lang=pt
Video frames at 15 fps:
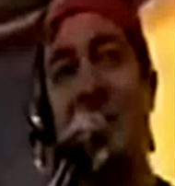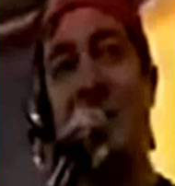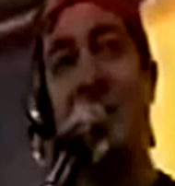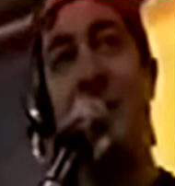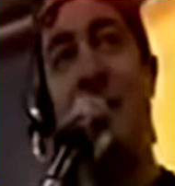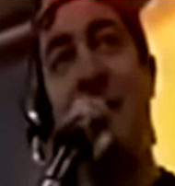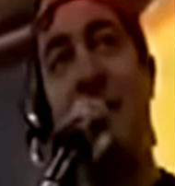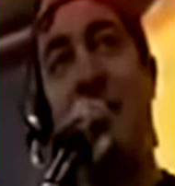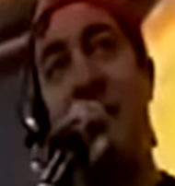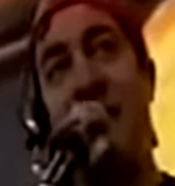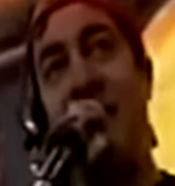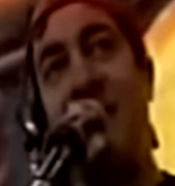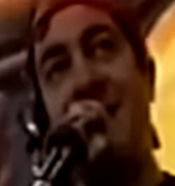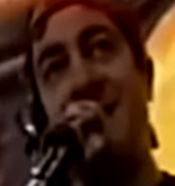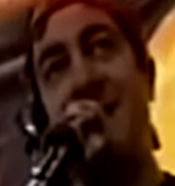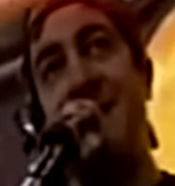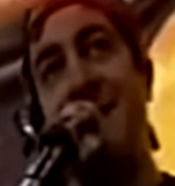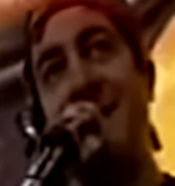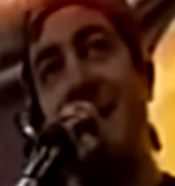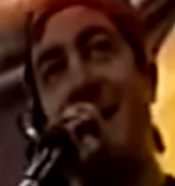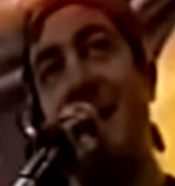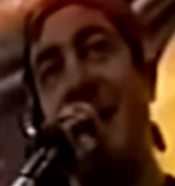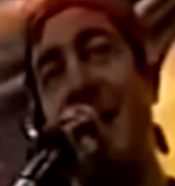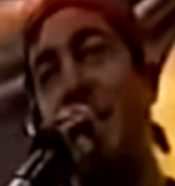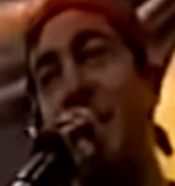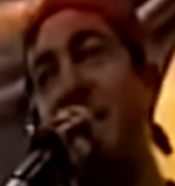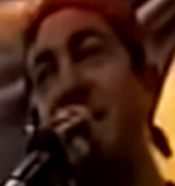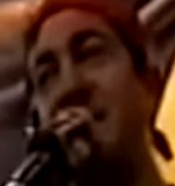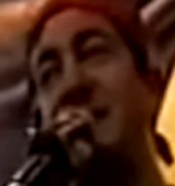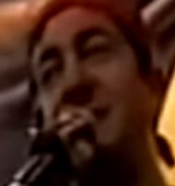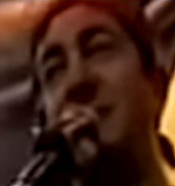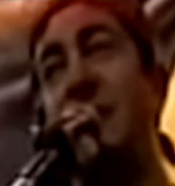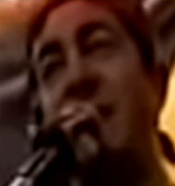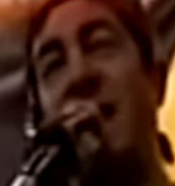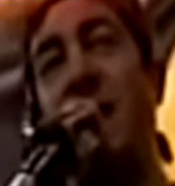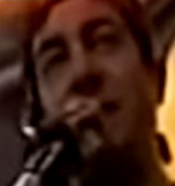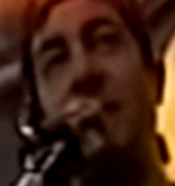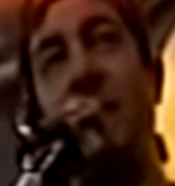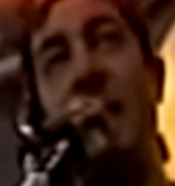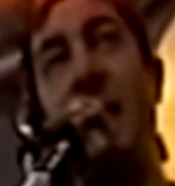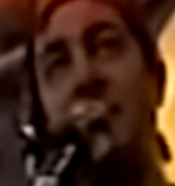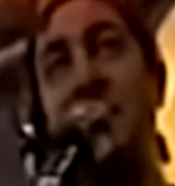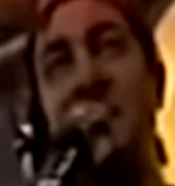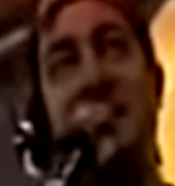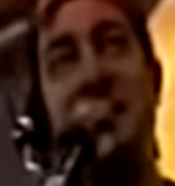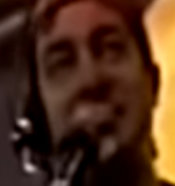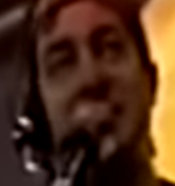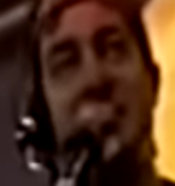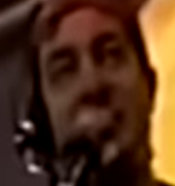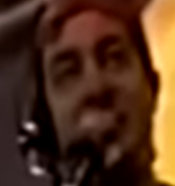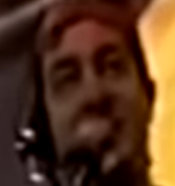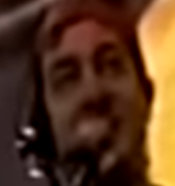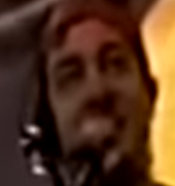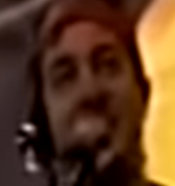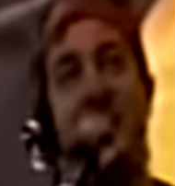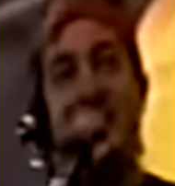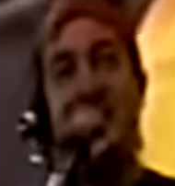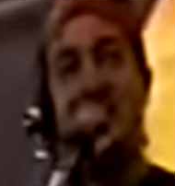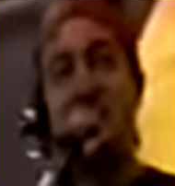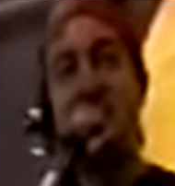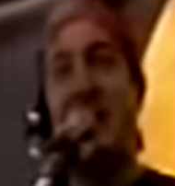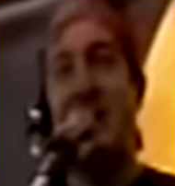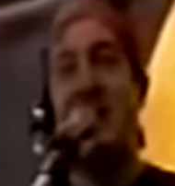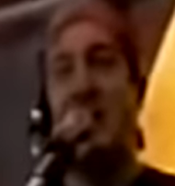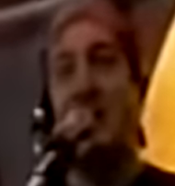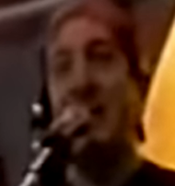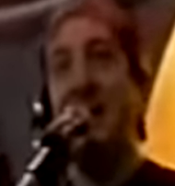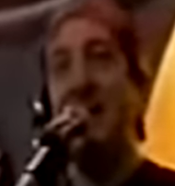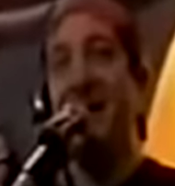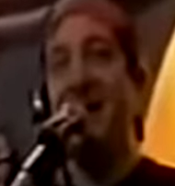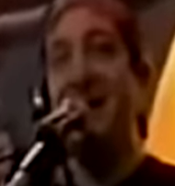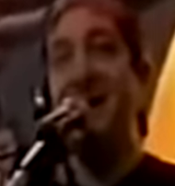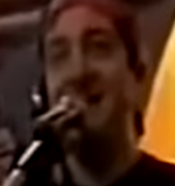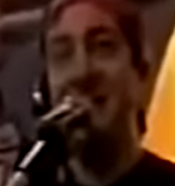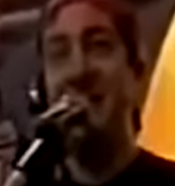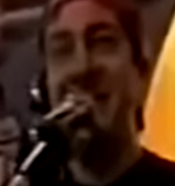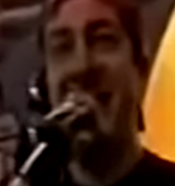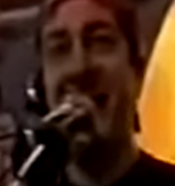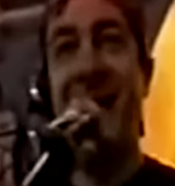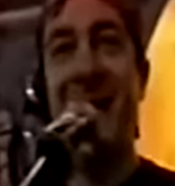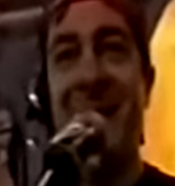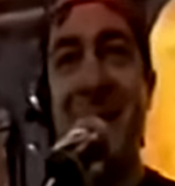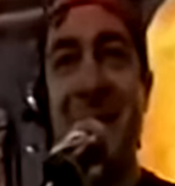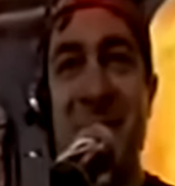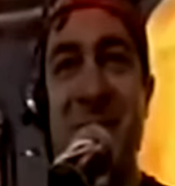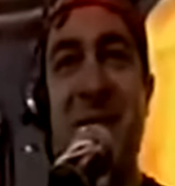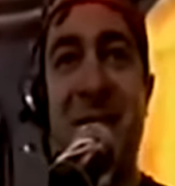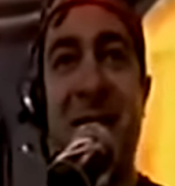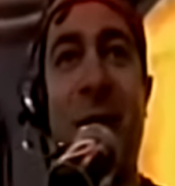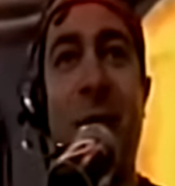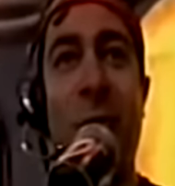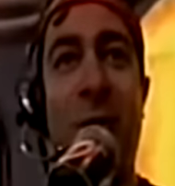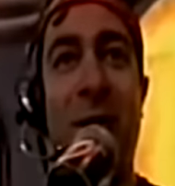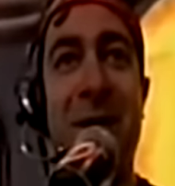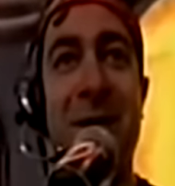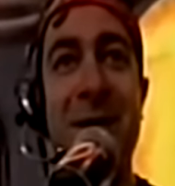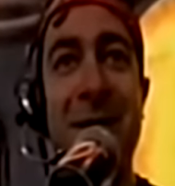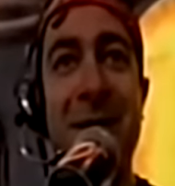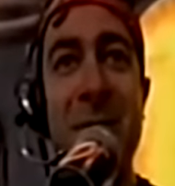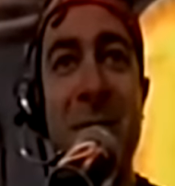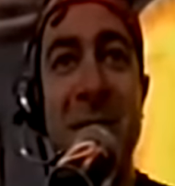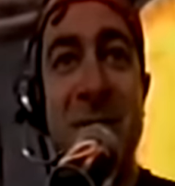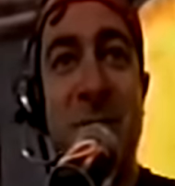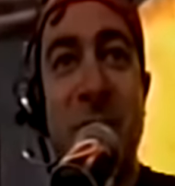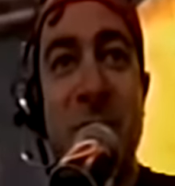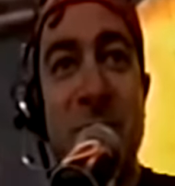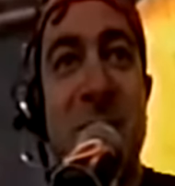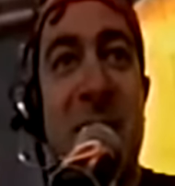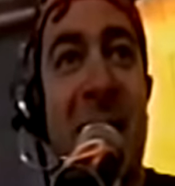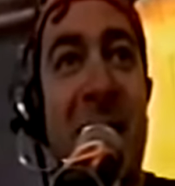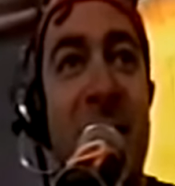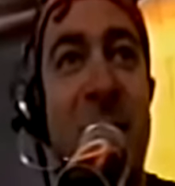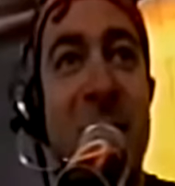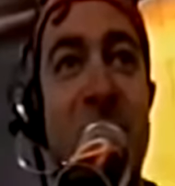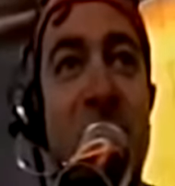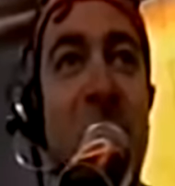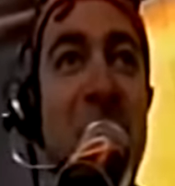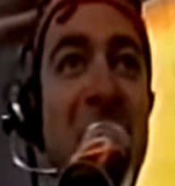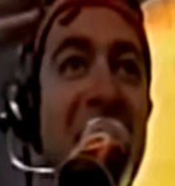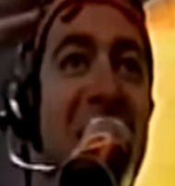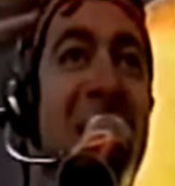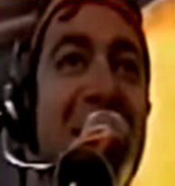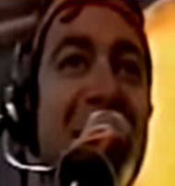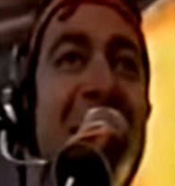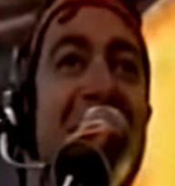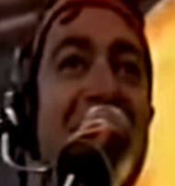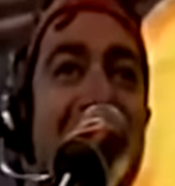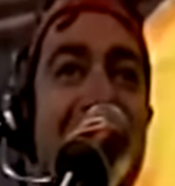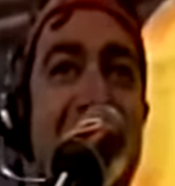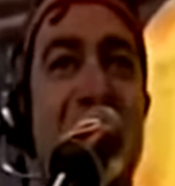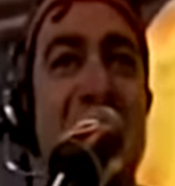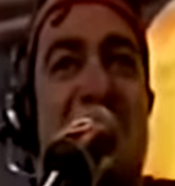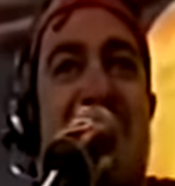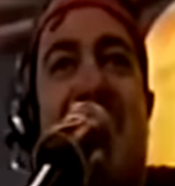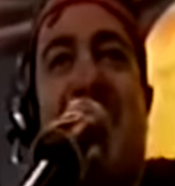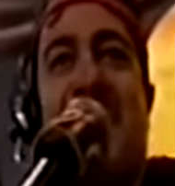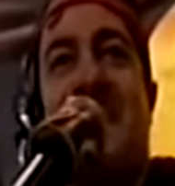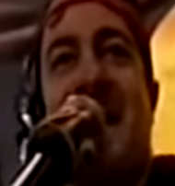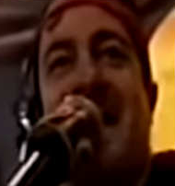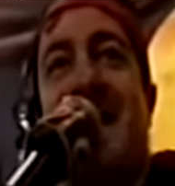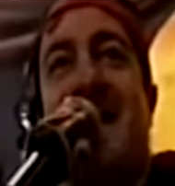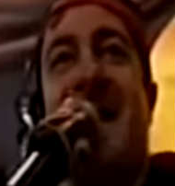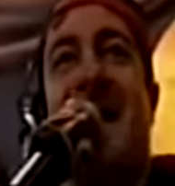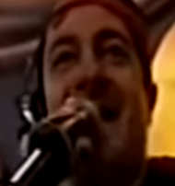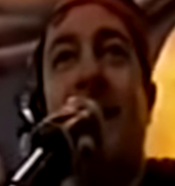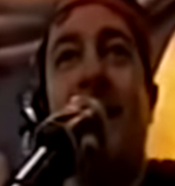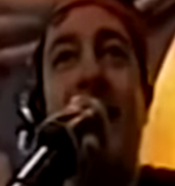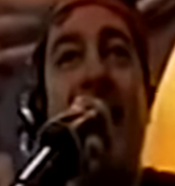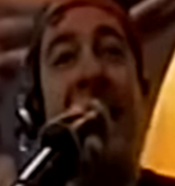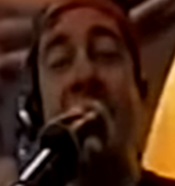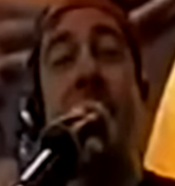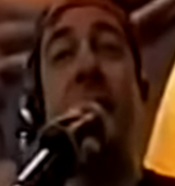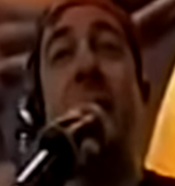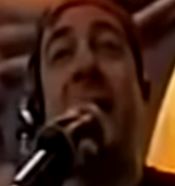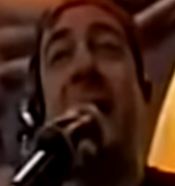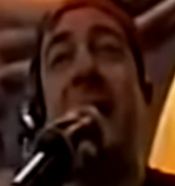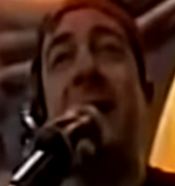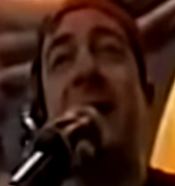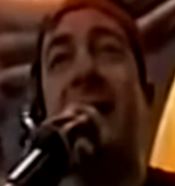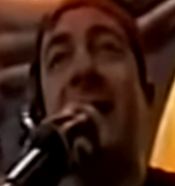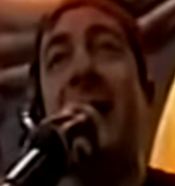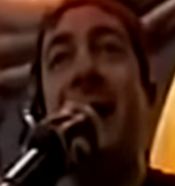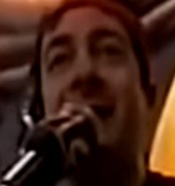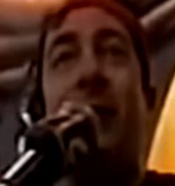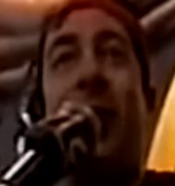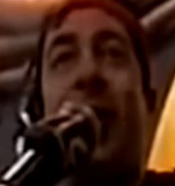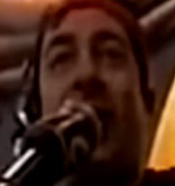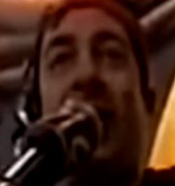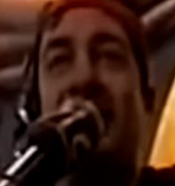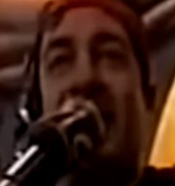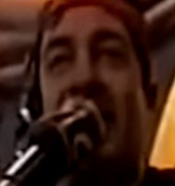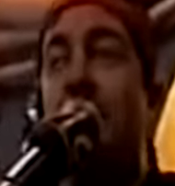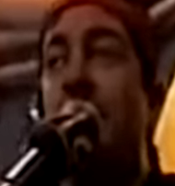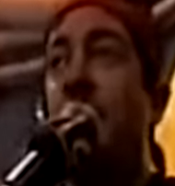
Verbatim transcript: que apavora, né, pra ser censurado, é o seguinte, a única diferença é que os caras que estão ali são os caras que você vê na rua. Porque se fossem os caras com umas roupas americanas, com os carrão americano, aí tudo bem. Aí pode, aí